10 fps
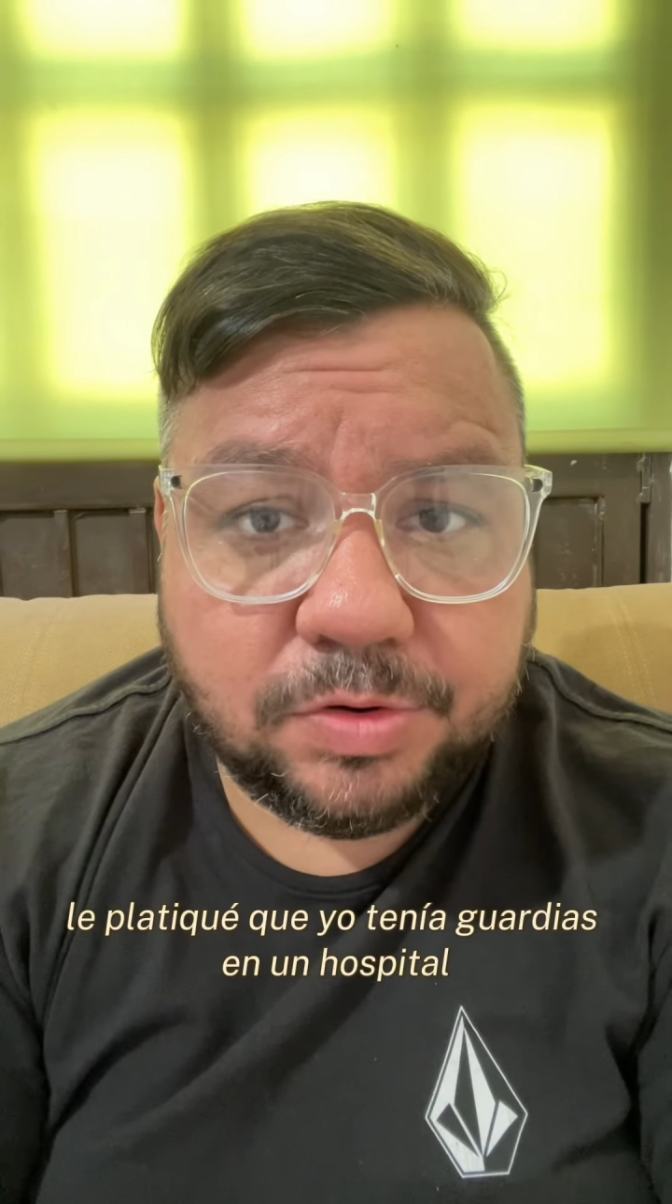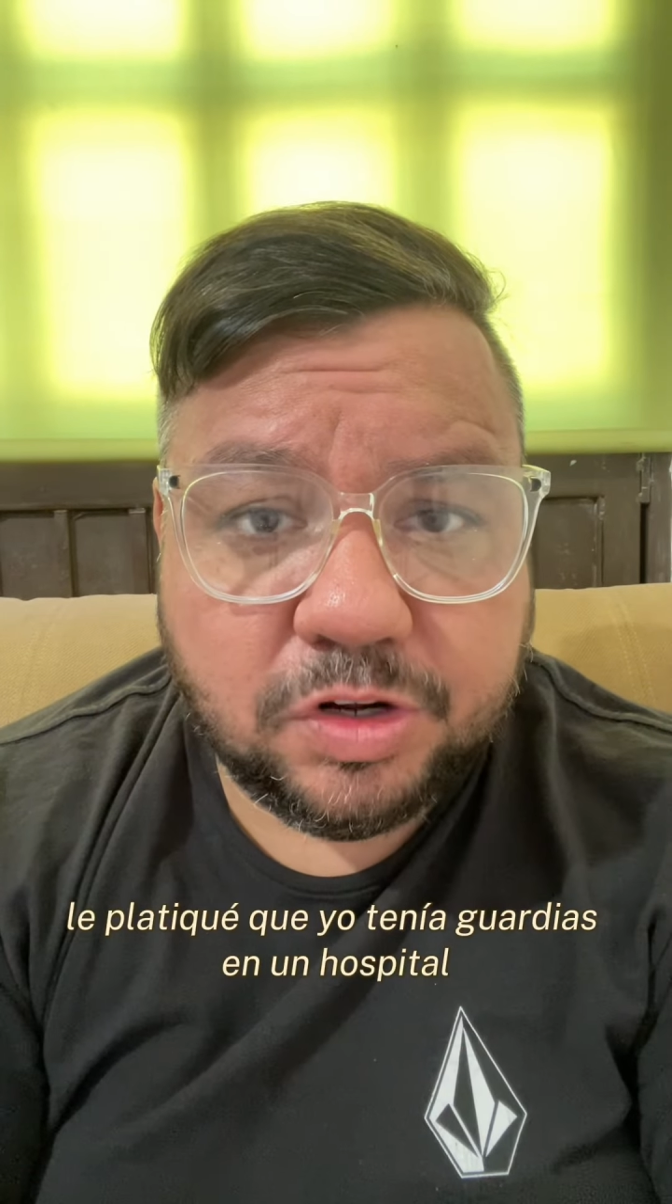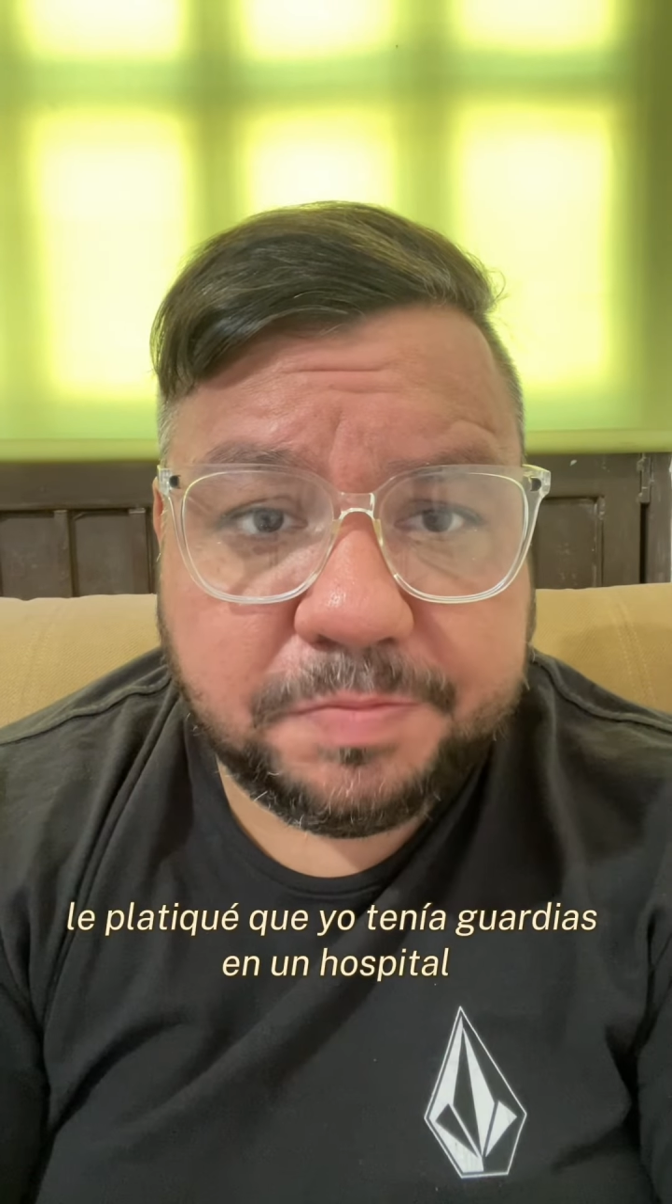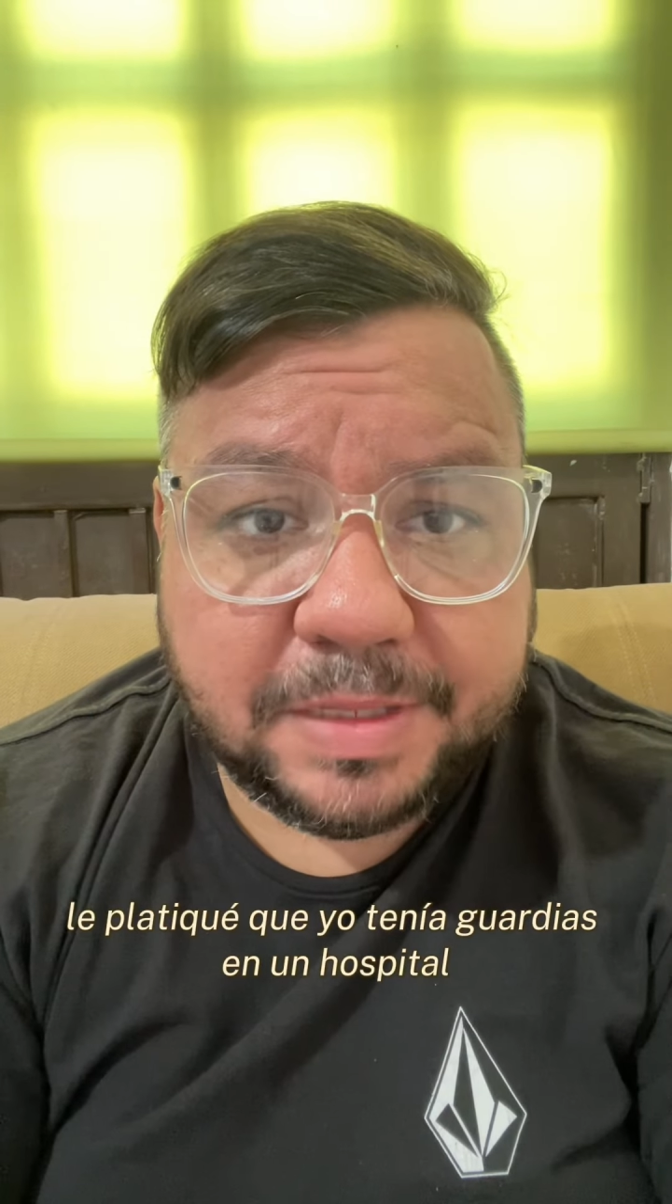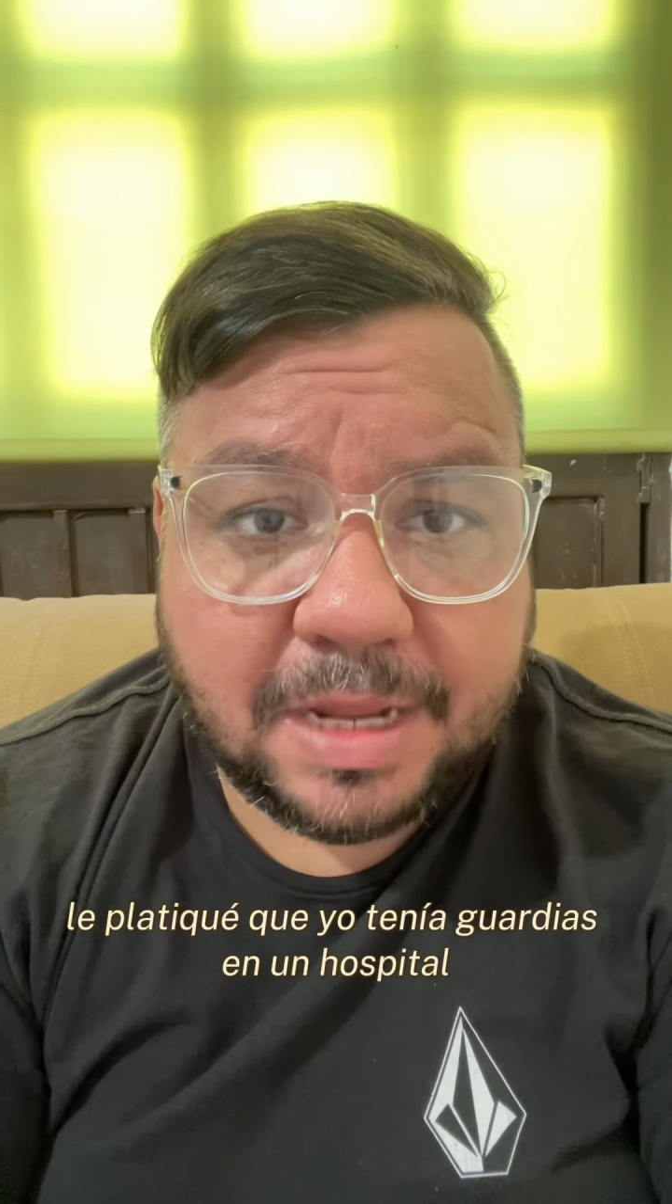en
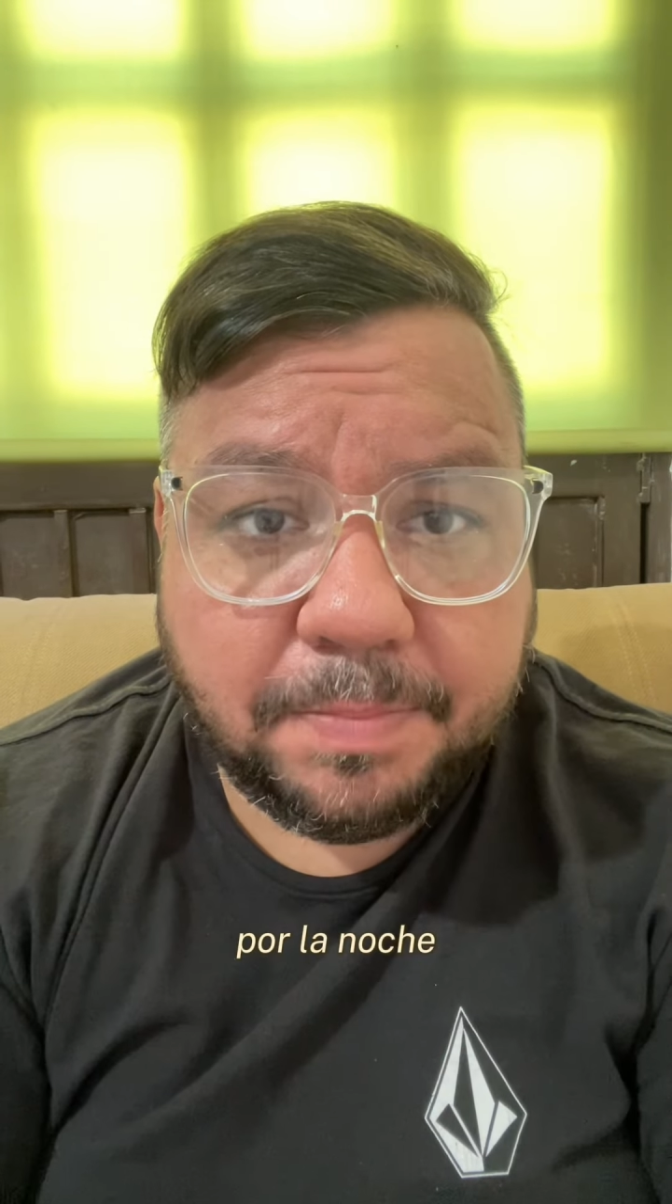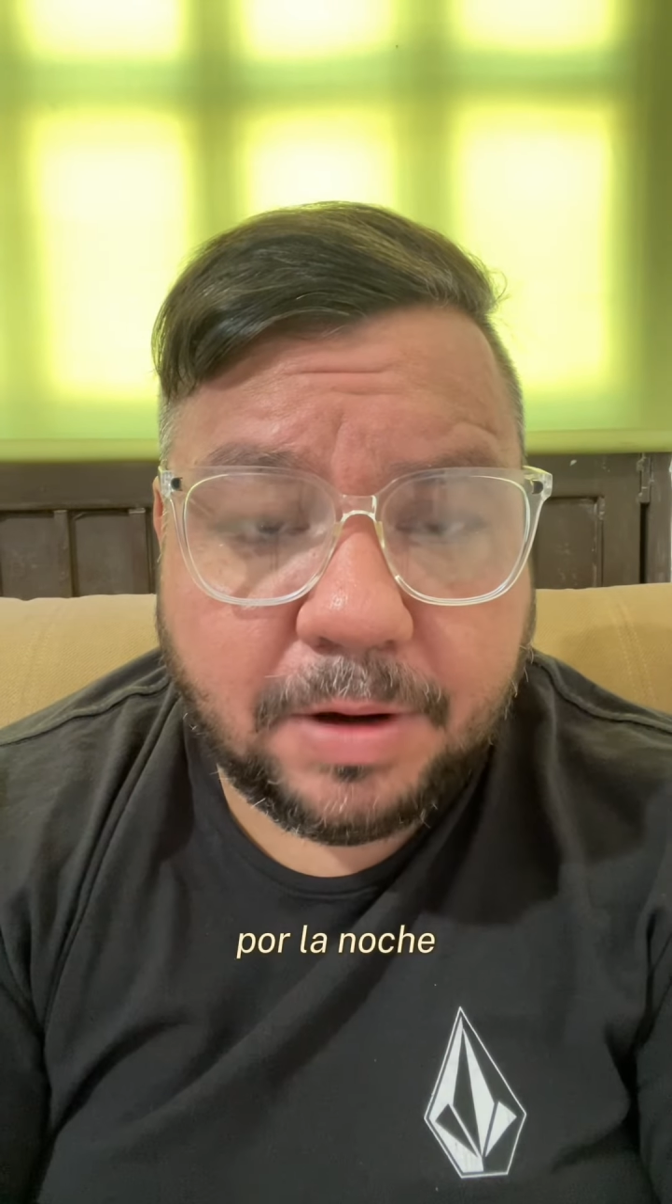un hospital